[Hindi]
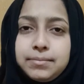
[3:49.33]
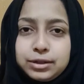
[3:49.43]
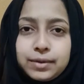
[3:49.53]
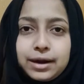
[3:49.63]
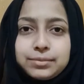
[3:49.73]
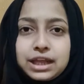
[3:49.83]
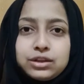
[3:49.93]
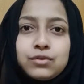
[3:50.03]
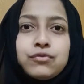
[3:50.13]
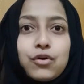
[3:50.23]
मैं दोबारा
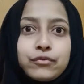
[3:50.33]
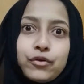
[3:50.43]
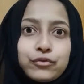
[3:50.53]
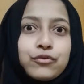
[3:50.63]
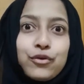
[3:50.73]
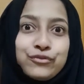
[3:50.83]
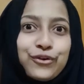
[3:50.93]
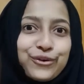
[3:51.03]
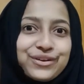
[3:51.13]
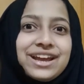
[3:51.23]
बताती हूँ फोर फोर फोर
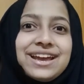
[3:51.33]
फोर